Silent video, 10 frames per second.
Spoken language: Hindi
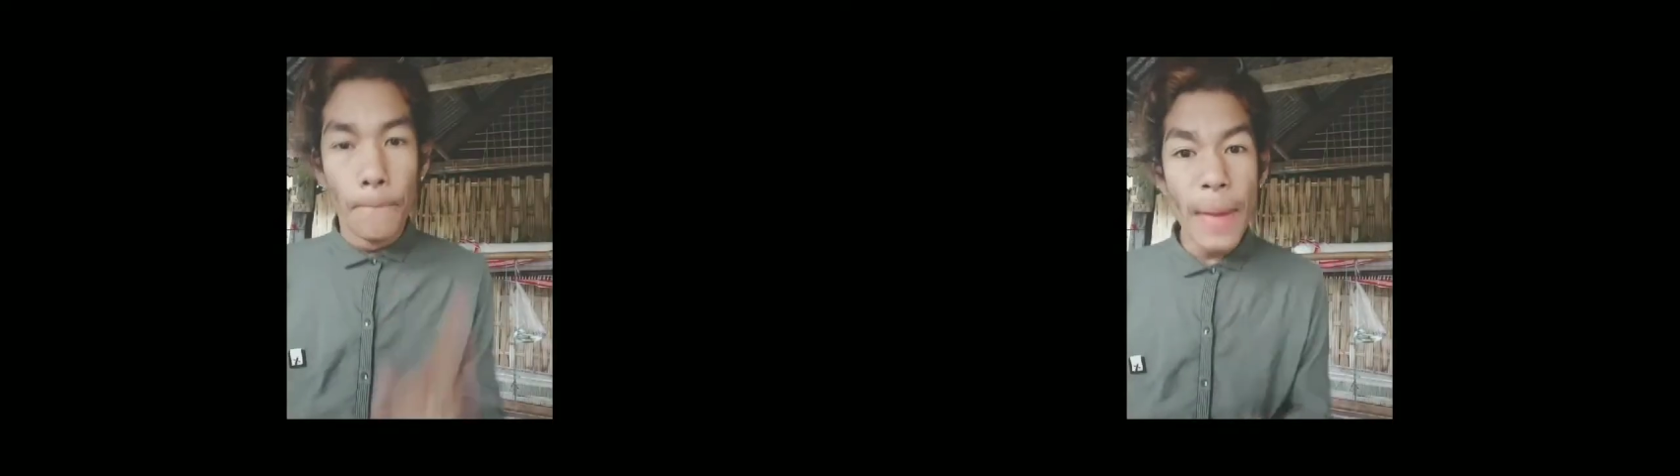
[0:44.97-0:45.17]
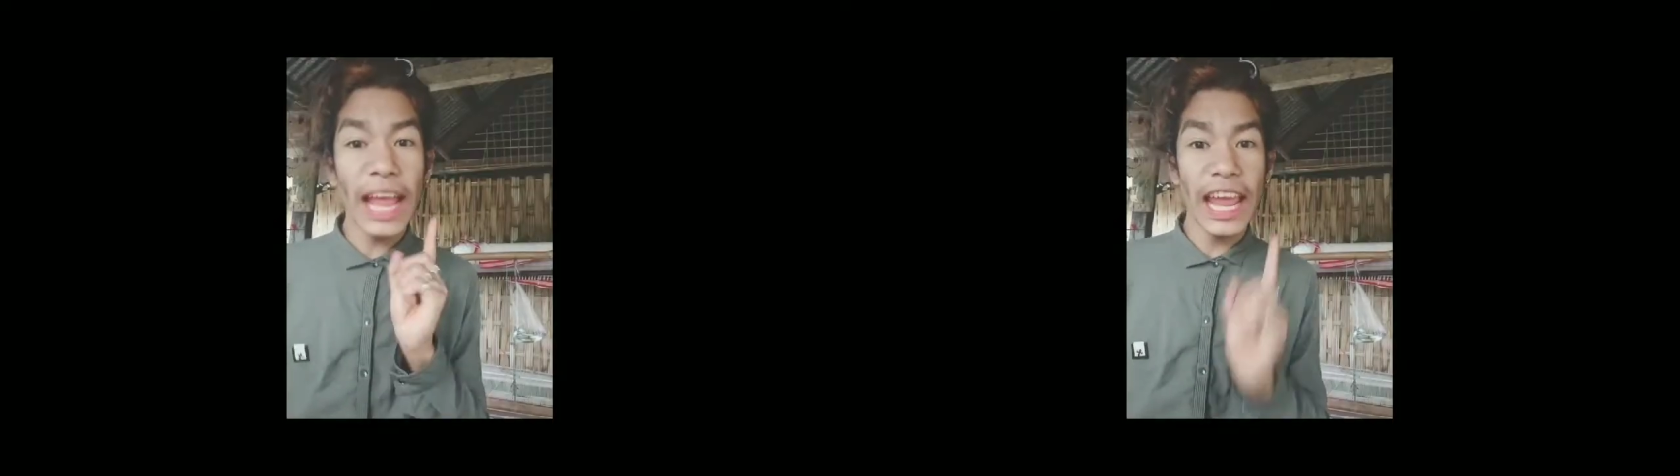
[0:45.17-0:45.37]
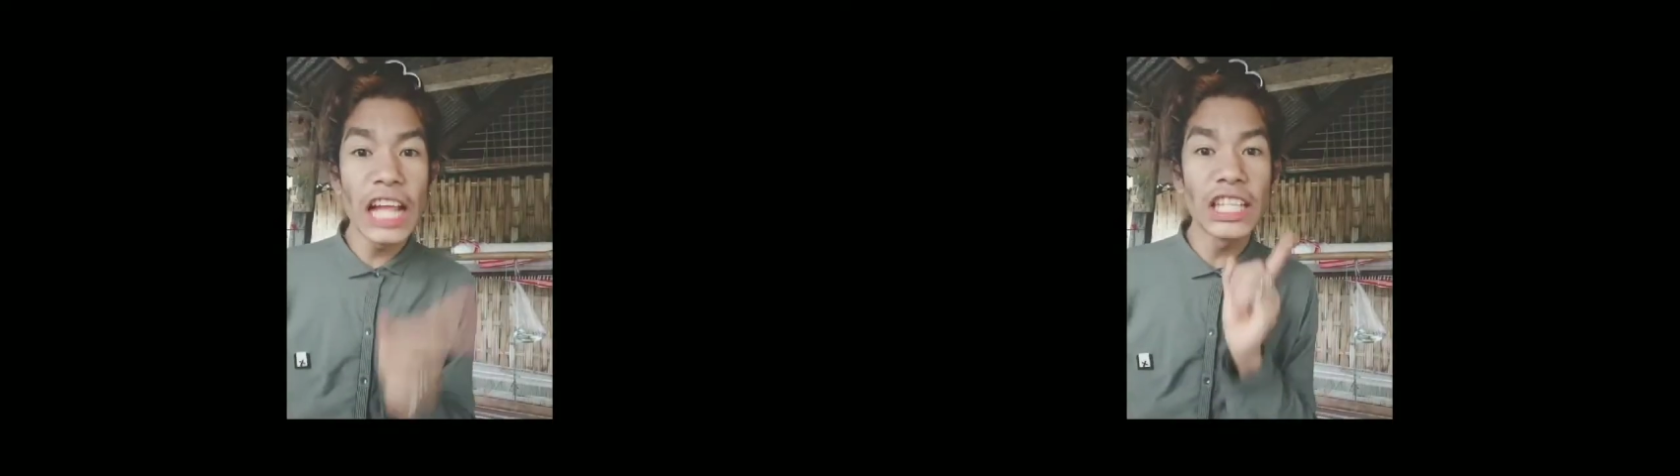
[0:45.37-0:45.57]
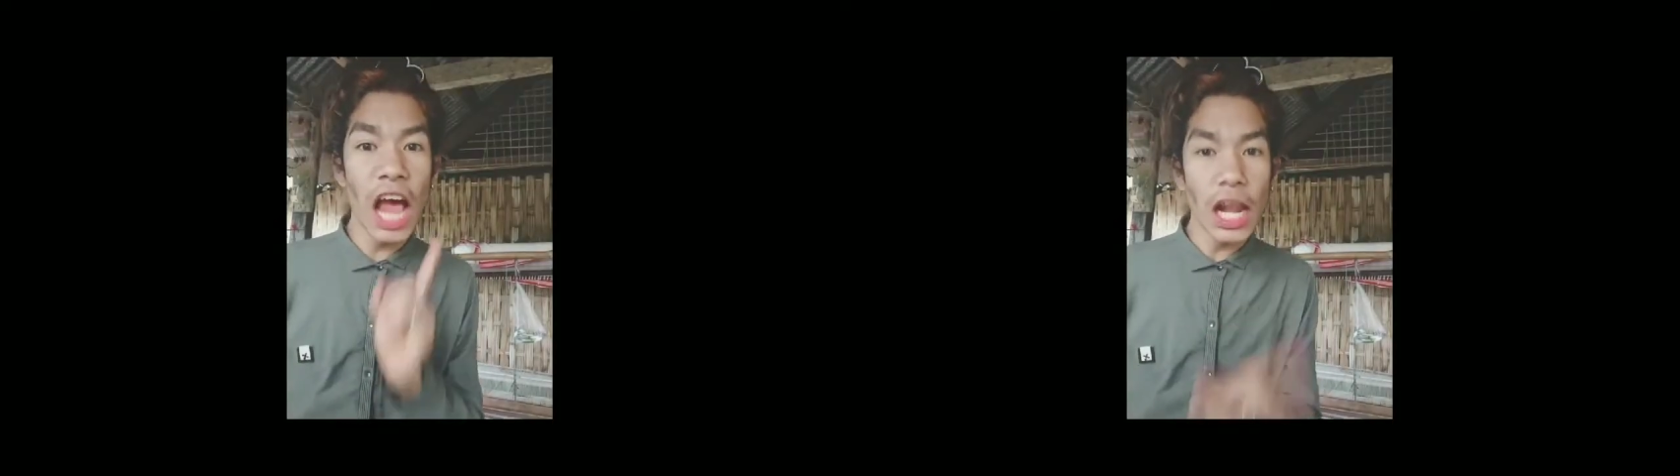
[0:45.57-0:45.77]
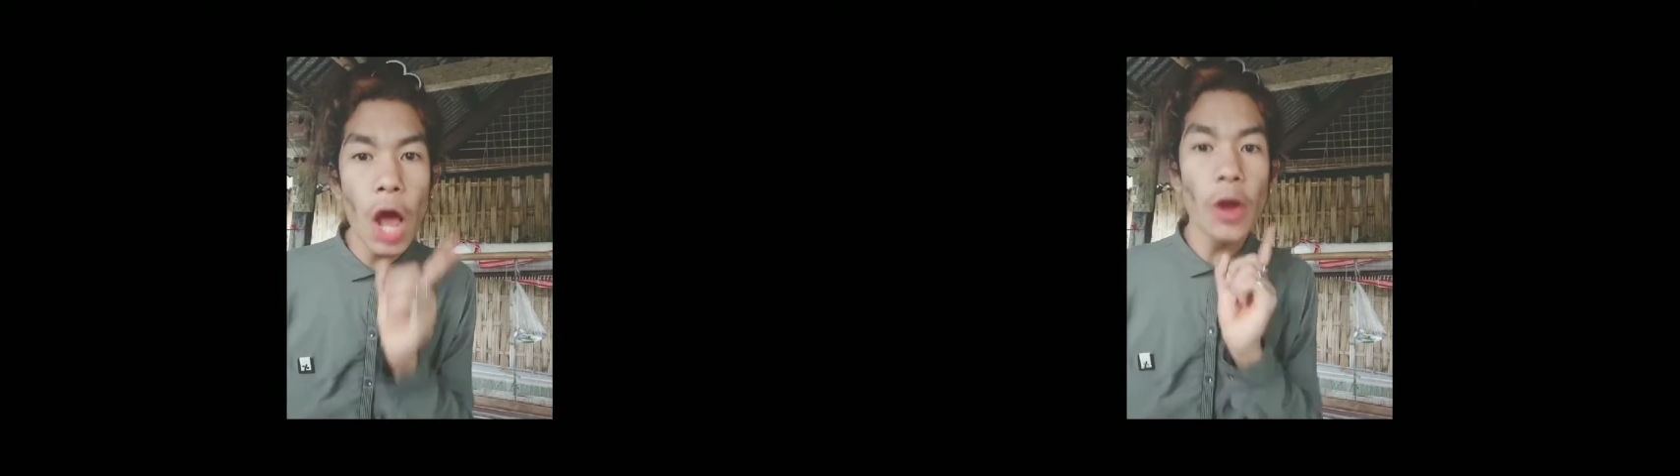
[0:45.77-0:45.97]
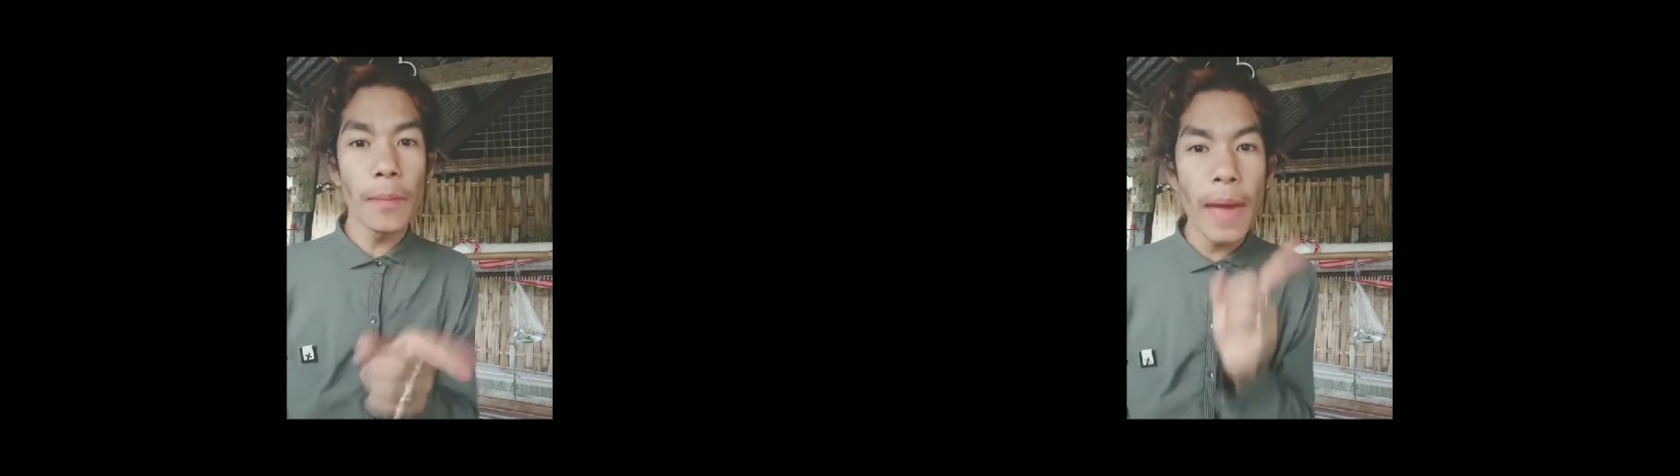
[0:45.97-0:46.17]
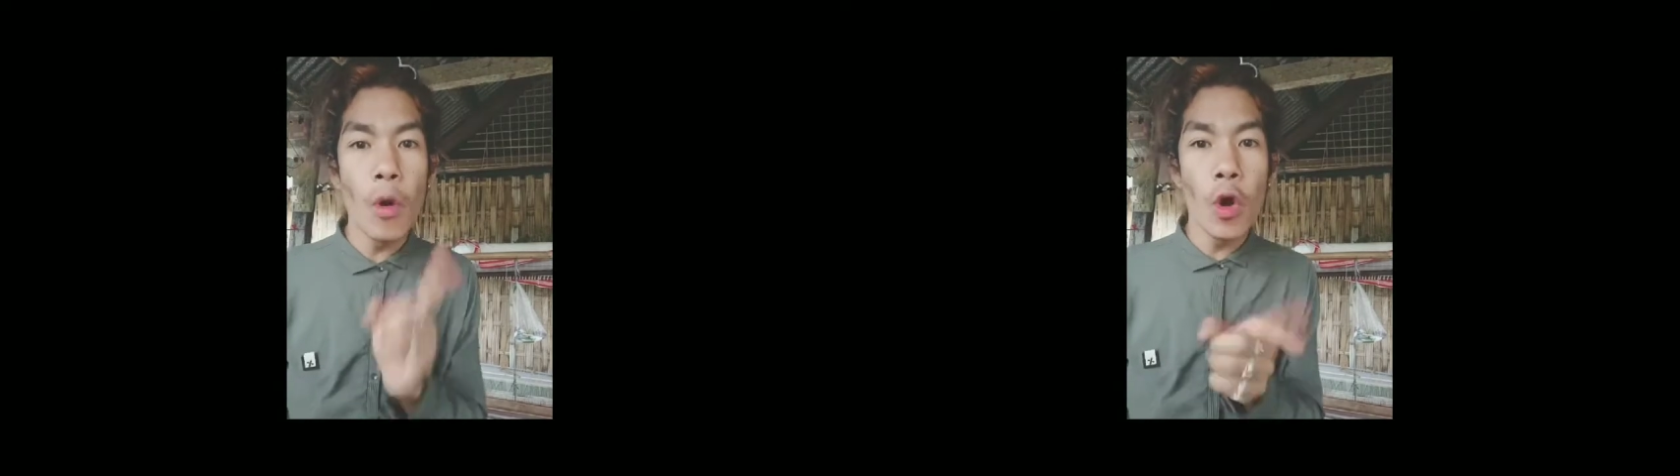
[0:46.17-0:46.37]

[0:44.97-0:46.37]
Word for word: मैं कहना चाहता हूँ कि मैं